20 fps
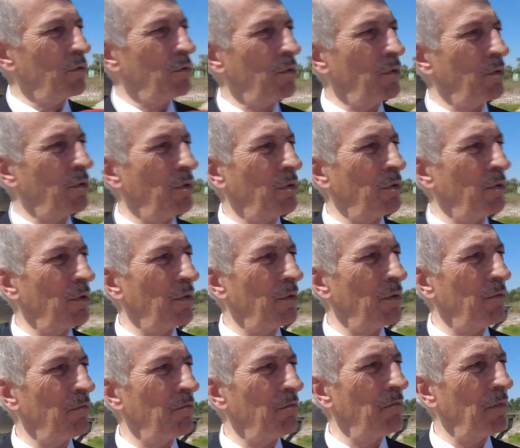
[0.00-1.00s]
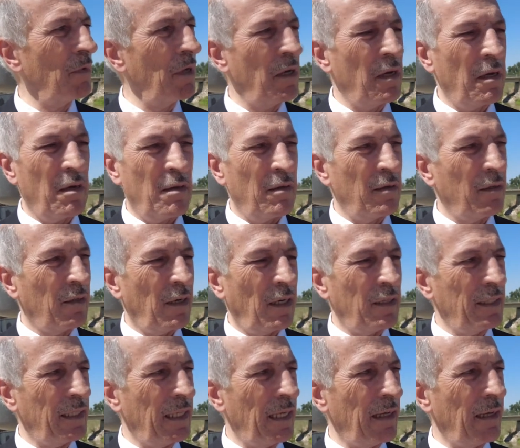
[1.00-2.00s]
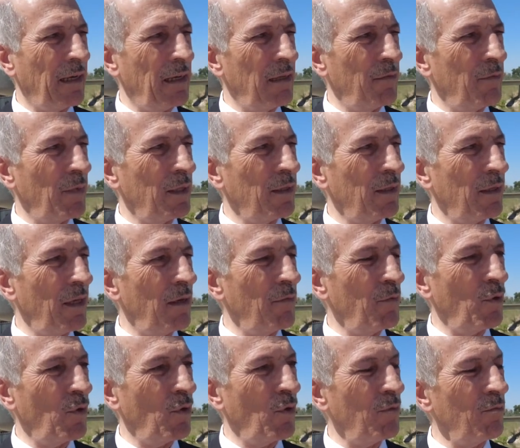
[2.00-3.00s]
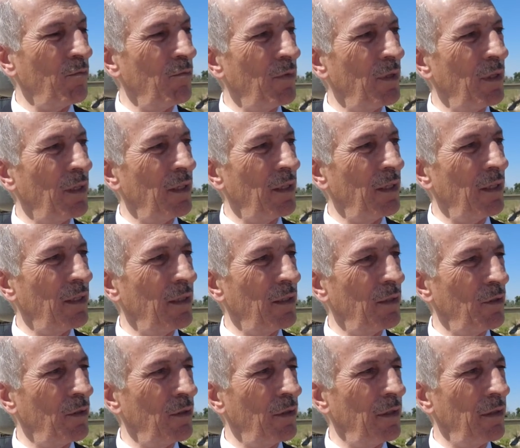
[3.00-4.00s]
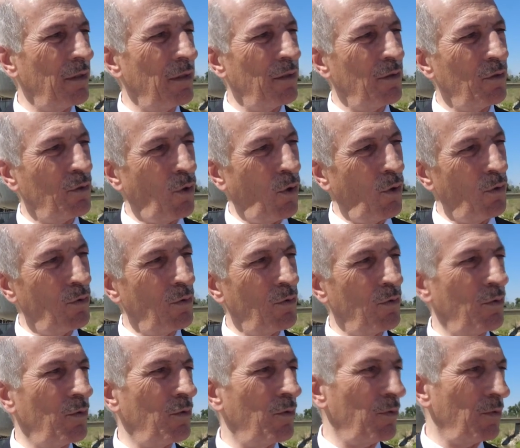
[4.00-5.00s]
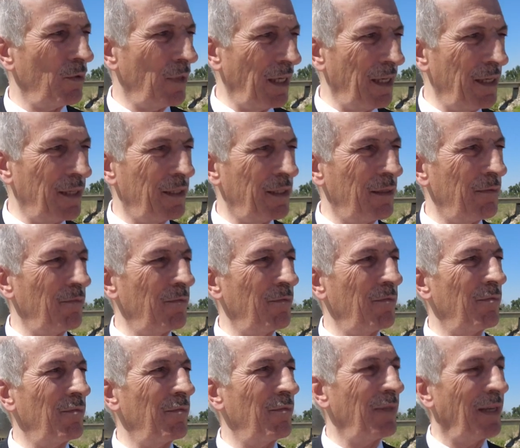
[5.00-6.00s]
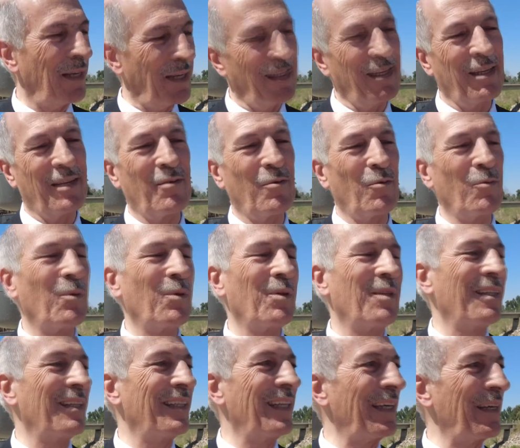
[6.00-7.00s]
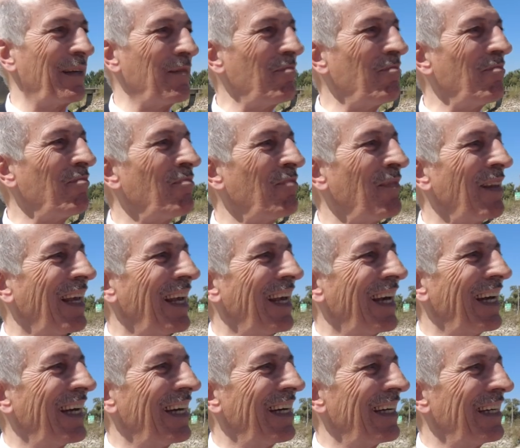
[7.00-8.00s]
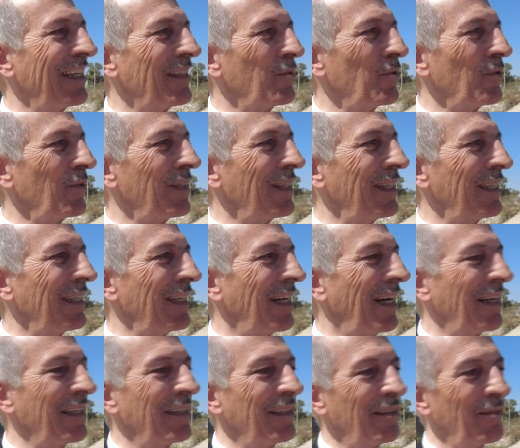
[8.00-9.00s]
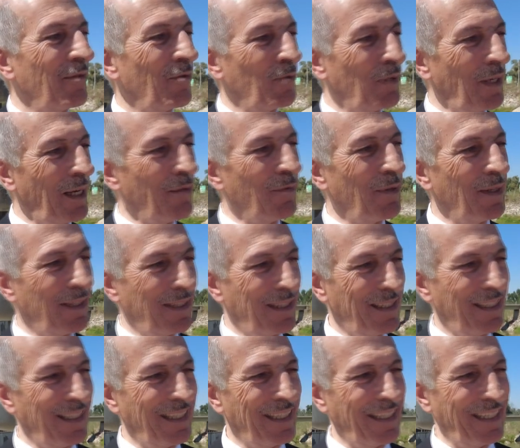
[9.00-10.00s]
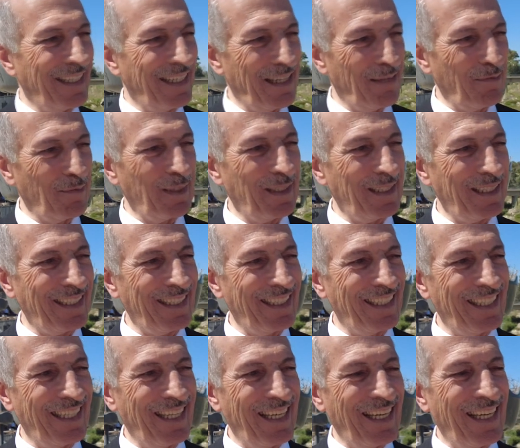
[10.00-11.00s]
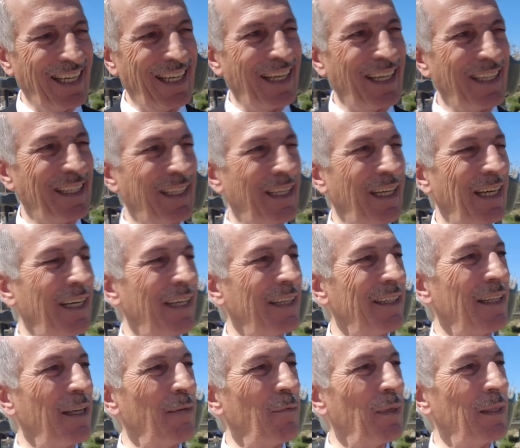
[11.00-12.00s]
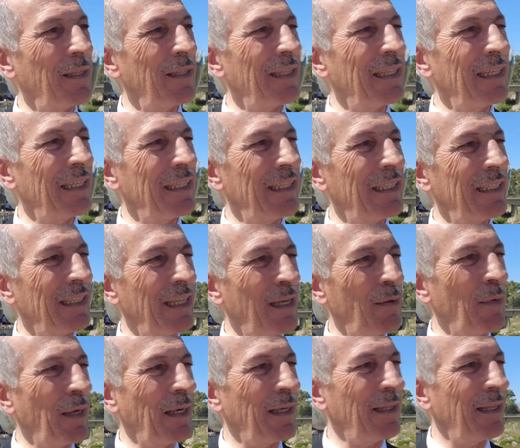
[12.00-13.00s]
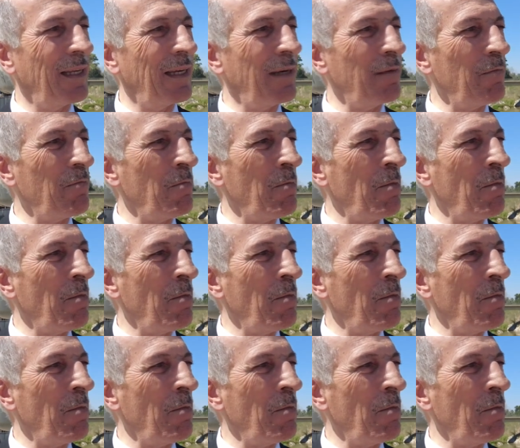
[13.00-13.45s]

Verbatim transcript: e, kaç kere geldim hatırlamıyorum. E, son gelişim değil ümidindeyim. E, çünkü Aydın güzel bir e, ilimiz. Hatta demin e, yemekte